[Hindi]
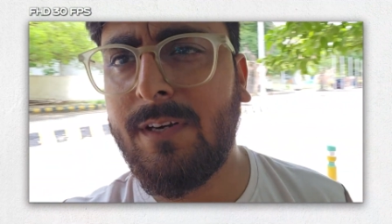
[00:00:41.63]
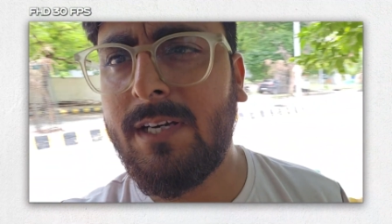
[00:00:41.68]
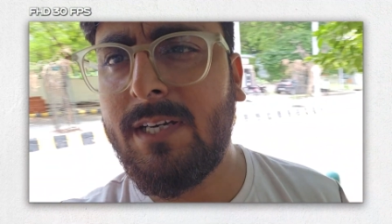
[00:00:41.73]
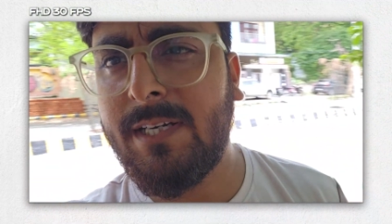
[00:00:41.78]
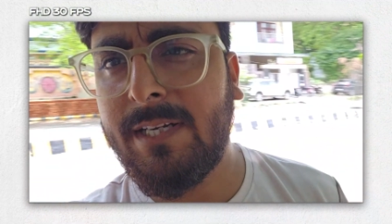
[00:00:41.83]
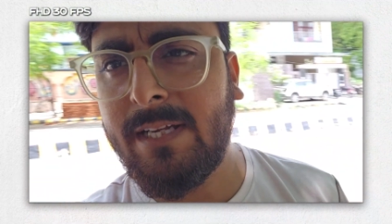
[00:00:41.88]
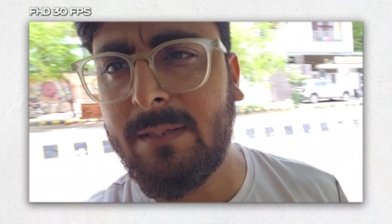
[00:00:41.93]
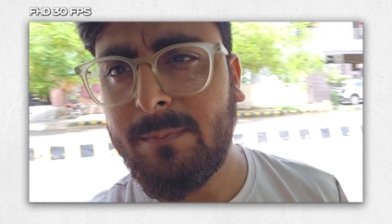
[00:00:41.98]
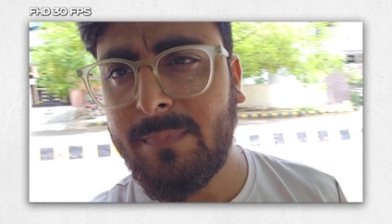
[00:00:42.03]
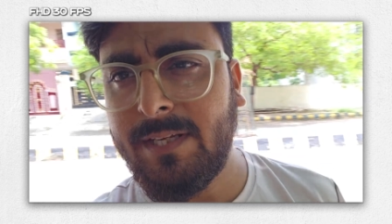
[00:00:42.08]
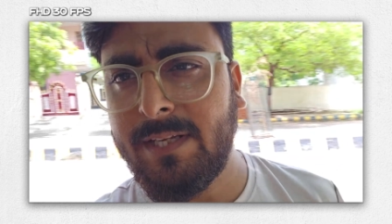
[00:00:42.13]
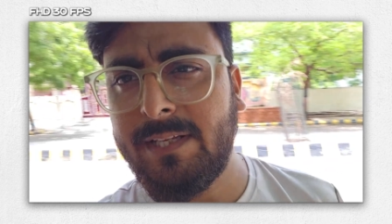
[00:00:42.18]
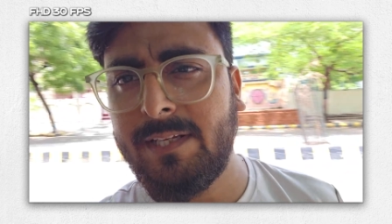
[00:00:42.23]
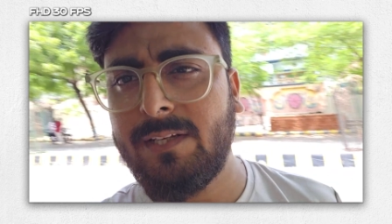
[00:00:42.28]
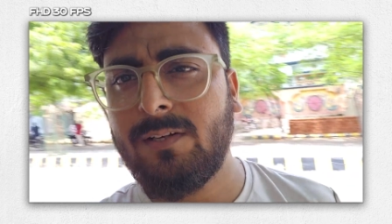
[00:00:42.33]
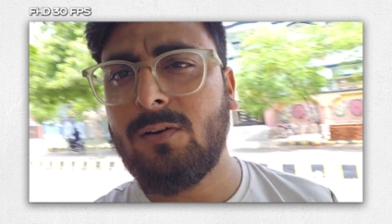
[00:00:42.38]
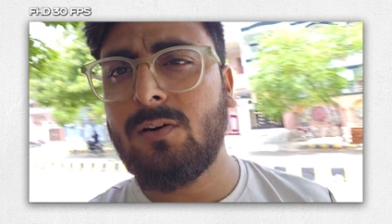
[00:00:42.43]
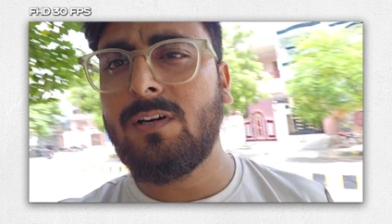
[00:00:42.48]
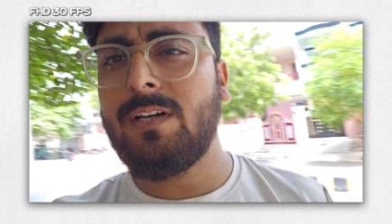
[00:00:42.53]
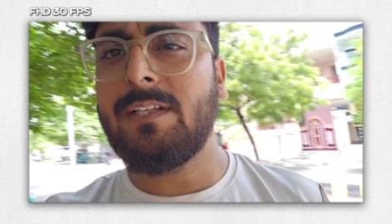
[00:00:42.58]
फ्रंट कैमरे की
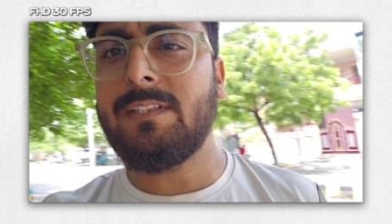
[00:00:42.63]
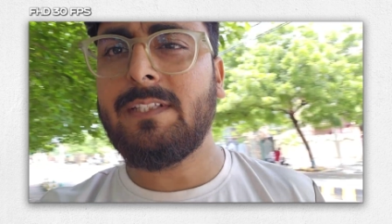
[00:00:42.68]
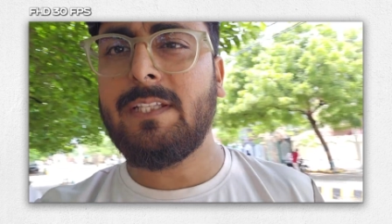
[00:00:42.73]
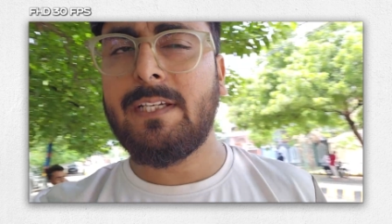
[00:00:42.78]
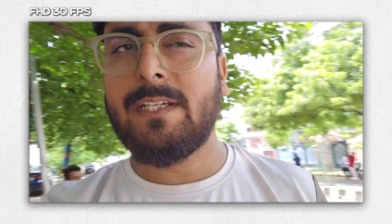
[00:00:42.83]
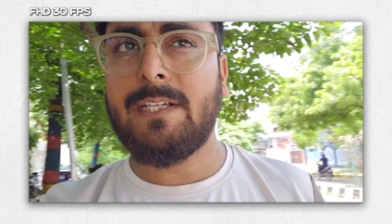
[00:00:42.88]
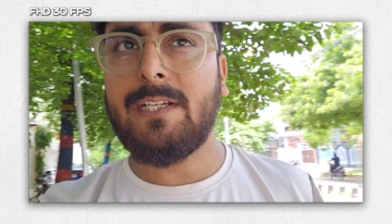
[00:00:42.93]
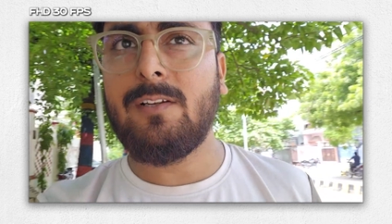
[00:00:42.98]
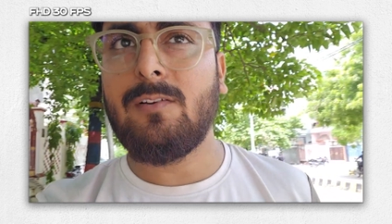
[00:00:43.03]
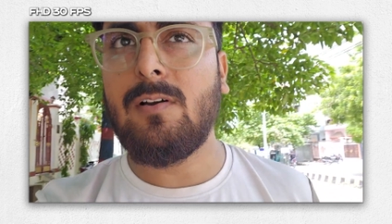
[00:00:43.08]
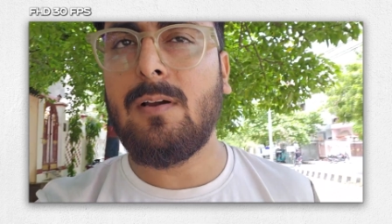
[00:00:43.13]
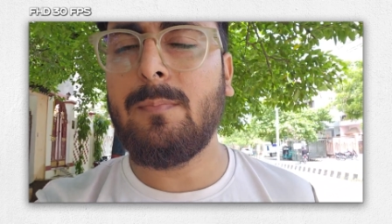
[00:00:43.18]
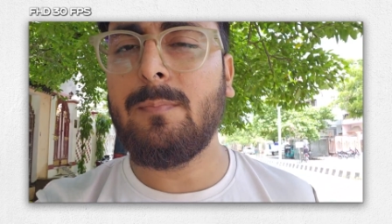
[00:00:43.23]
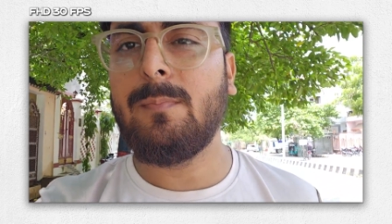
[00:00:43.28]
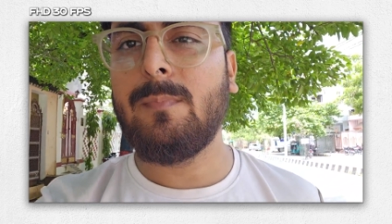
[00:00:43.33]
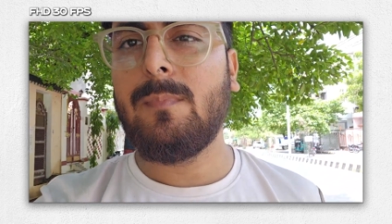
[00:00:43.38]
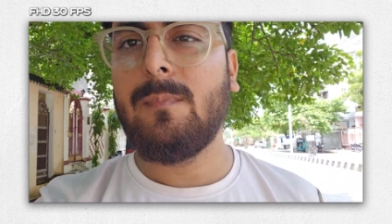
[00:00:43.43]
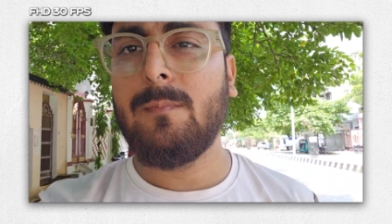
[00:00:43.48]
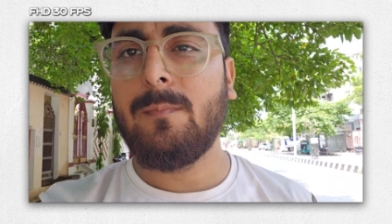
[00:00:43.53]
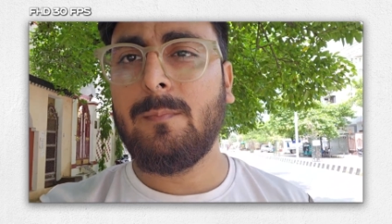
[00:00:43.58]
रिकॉर्डिंग देख रहे हो
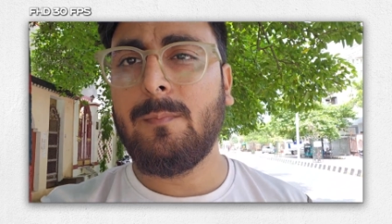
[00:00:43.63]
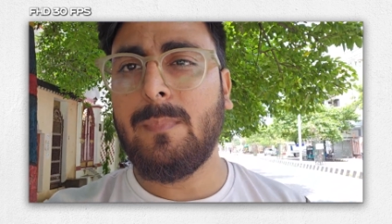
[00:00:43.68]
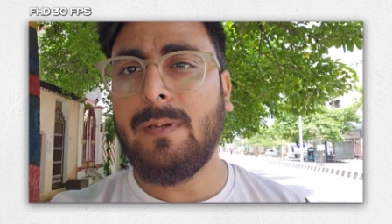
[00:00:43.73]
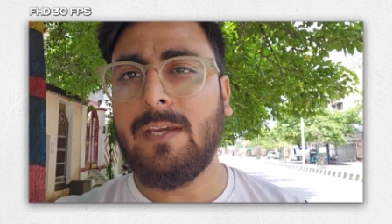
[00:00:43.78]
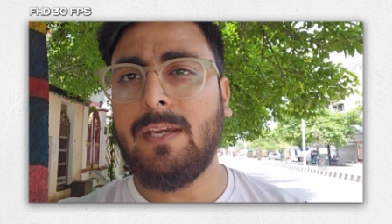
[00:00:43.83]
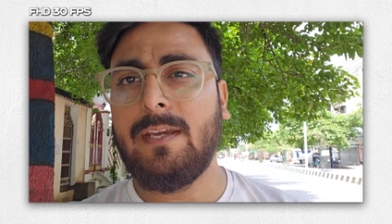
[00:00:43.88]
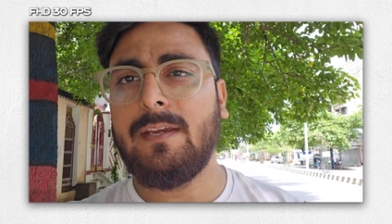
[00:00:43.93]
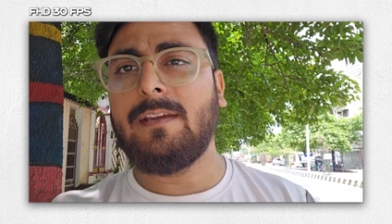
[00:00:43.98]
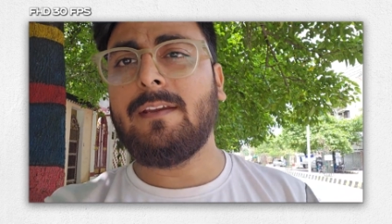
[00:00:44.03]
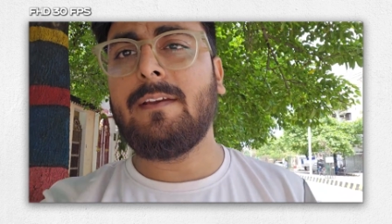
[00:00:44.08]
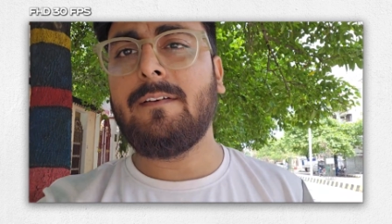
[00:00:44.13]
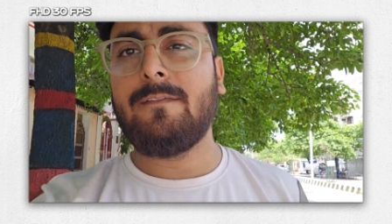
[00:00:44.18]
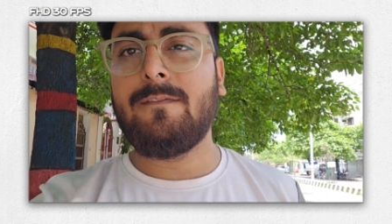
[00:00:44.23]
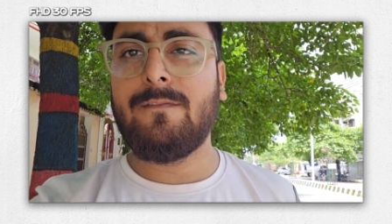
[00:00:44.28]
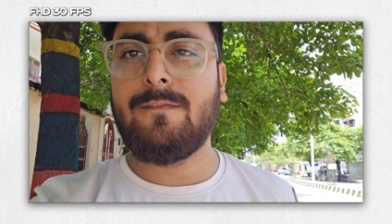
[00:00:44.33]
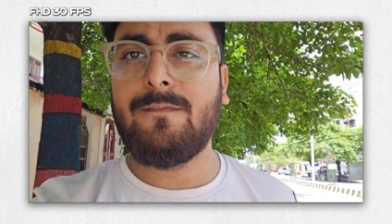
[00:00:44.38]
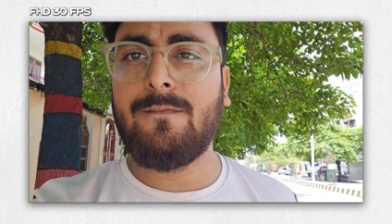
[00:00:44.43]
आप मैं